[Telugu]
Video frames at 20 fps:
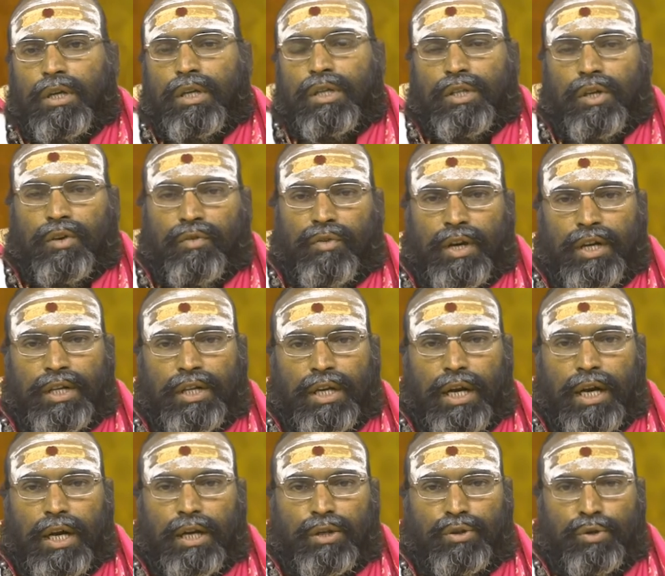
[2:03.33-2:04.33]

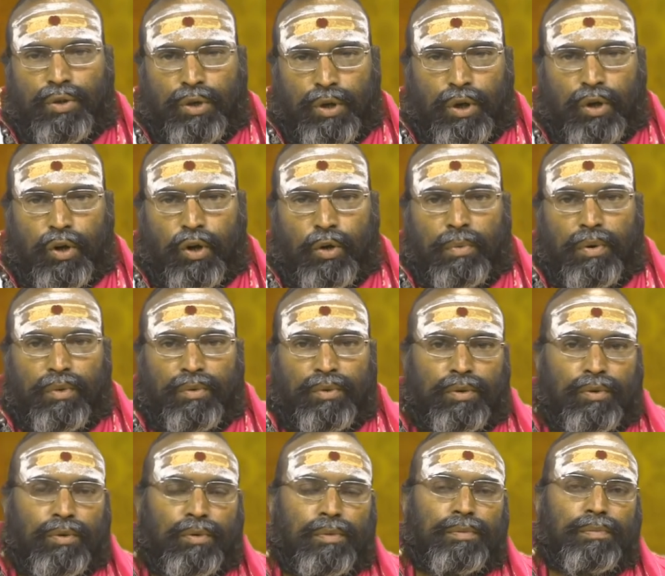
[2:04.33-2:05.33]
సర్వేజన సుఖినో
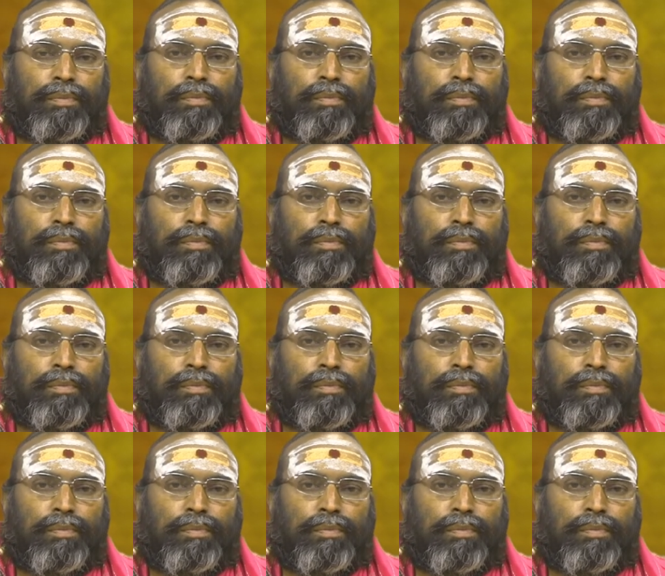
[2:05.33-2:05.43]
భవంతు